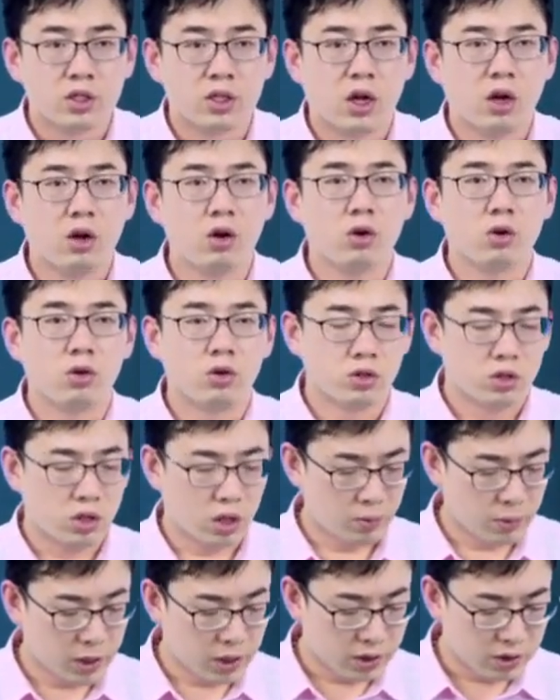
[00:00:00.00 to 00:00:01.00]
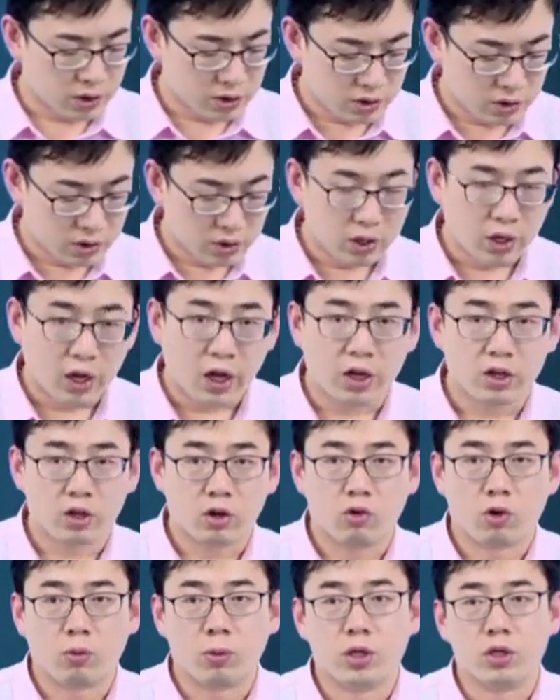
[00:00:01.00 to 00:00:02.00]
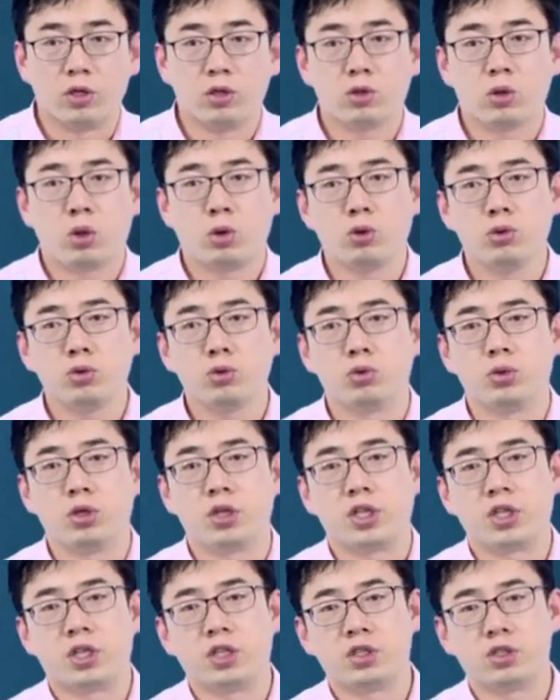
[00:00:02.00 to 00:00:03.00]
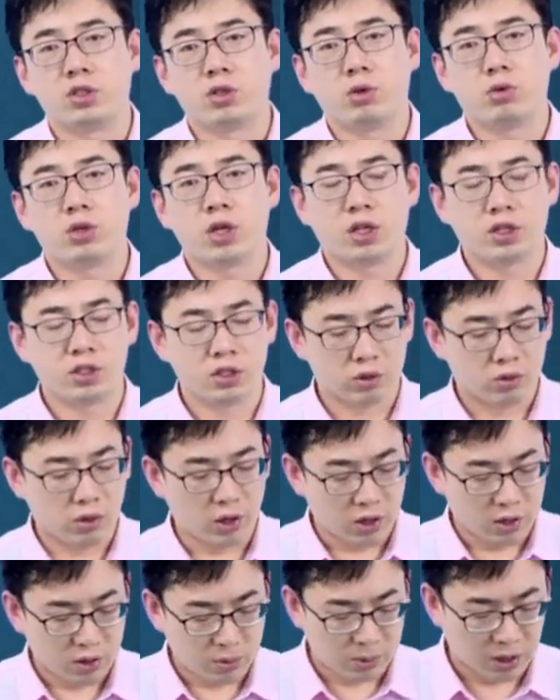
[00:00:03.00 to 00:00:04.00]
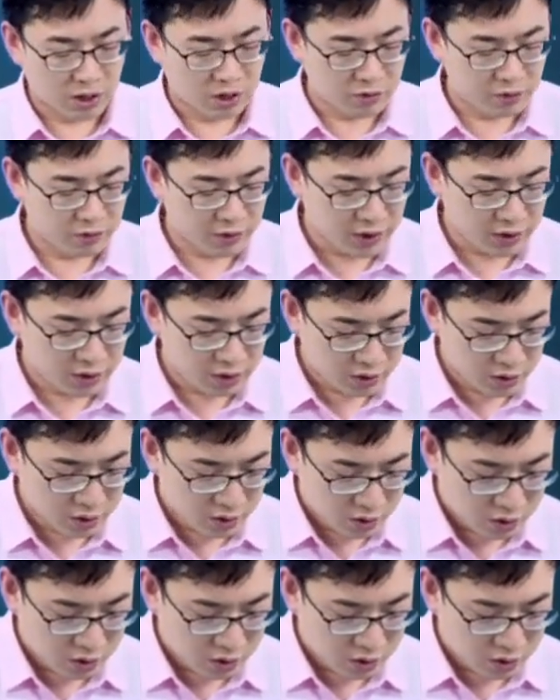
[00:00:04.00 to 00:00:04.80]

然后，成本按照我们通俗的这个通常的习惯，把它分为